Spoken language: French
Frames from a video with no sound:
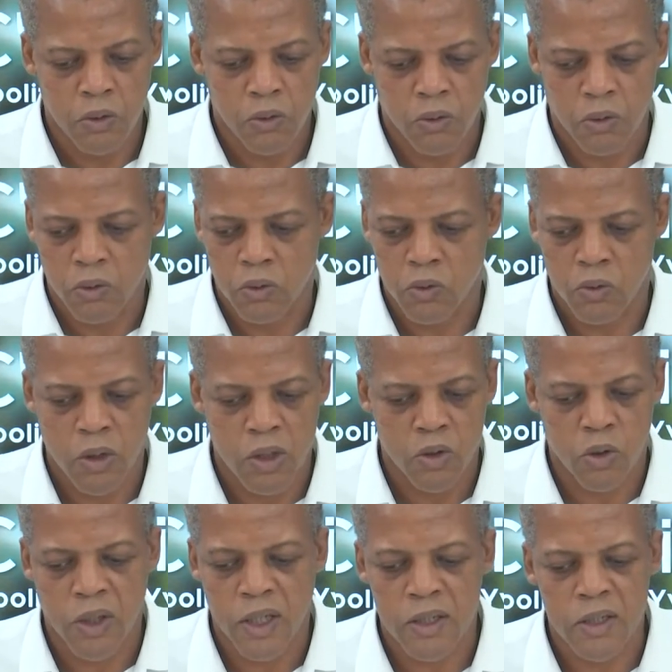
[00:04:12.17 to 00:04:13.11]
que ce soit
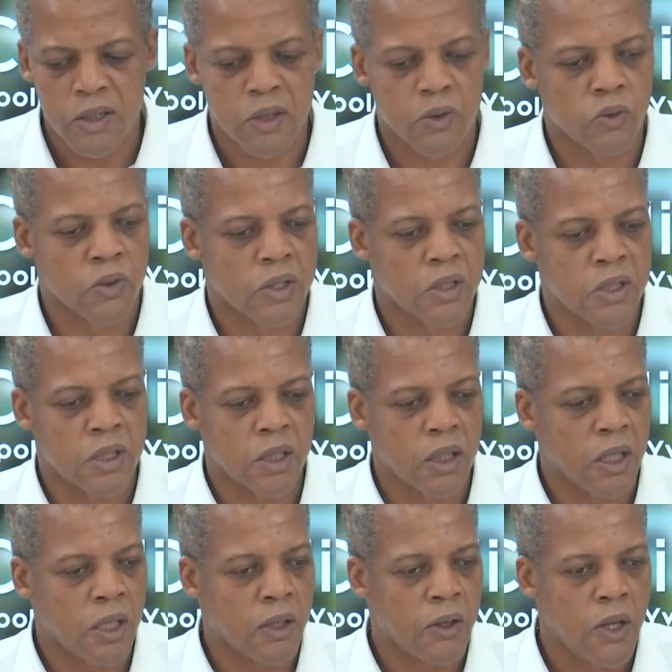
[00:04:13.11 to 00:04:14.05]
les organisations
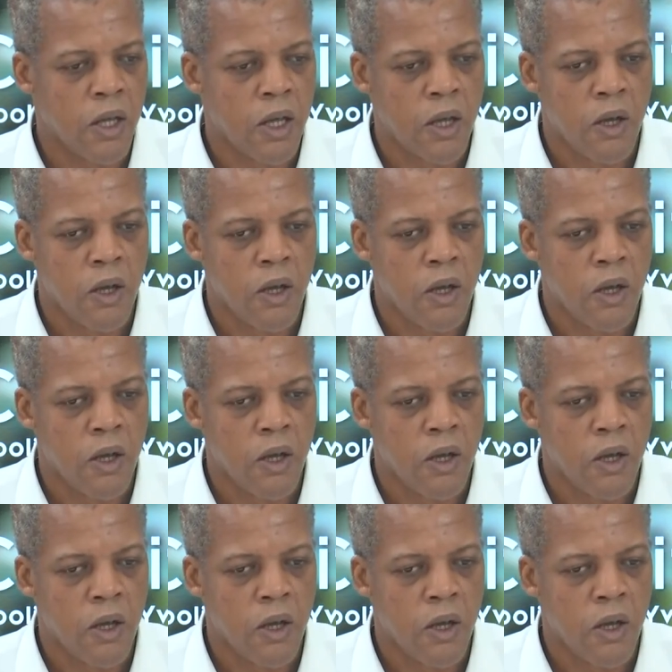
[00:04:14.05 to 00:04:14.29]
syndicales